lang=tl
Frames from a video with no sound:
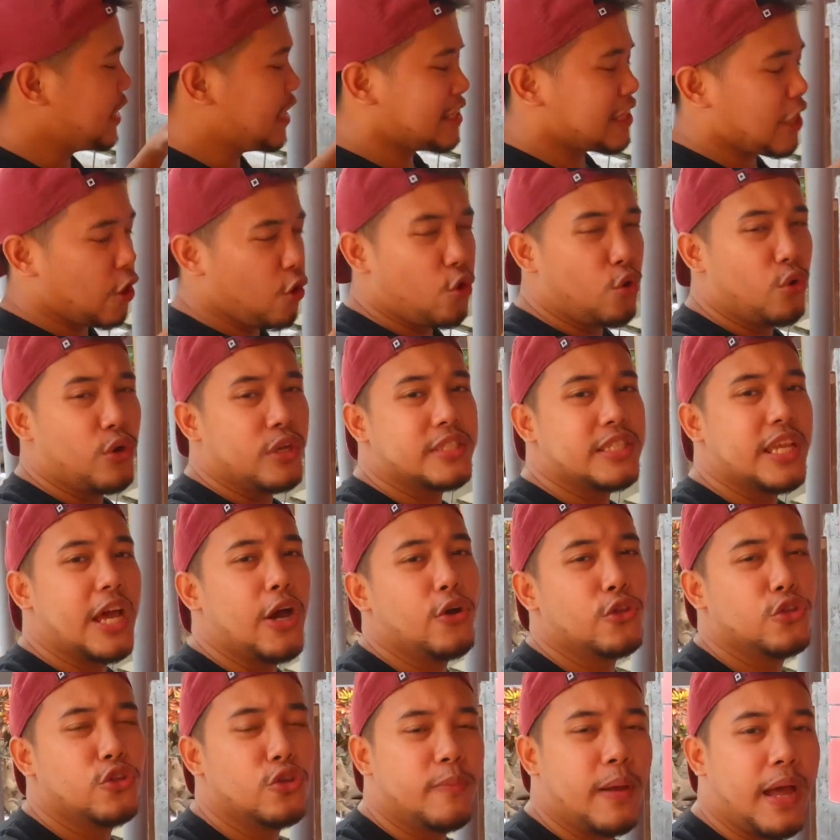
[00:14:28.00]
isang taon ko ang
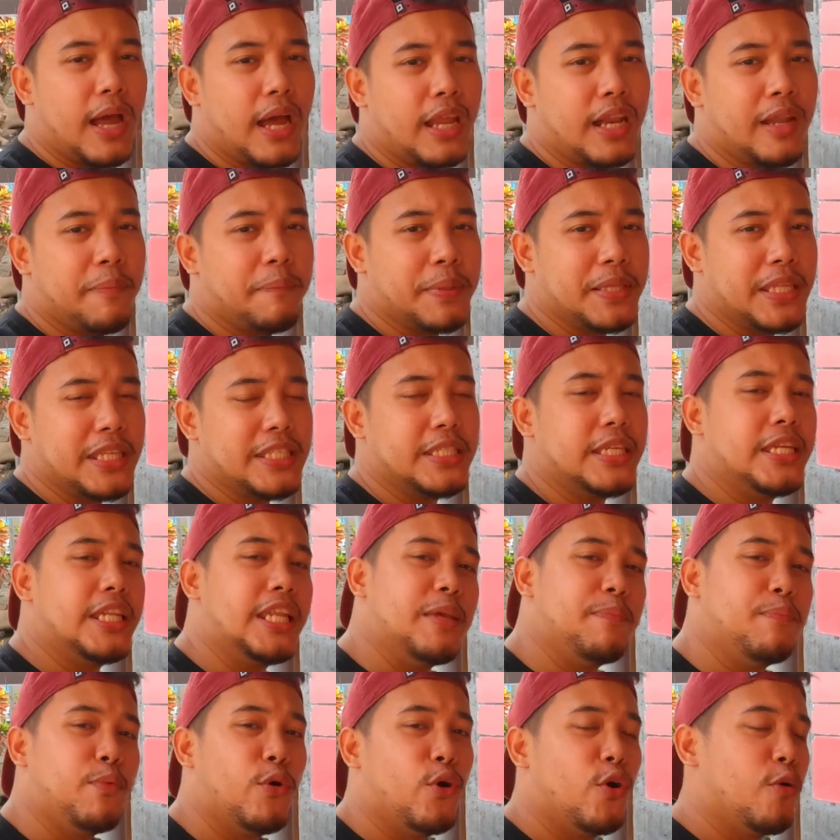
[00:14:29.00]
sahod yun mga kalapatid,
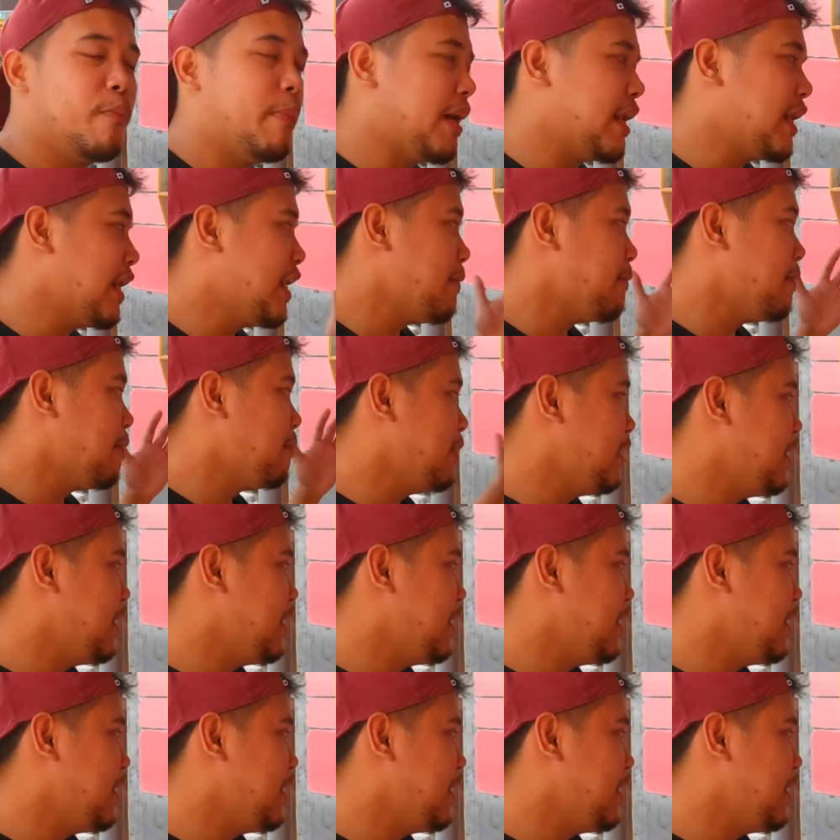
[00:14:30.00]
sinipo ko para lang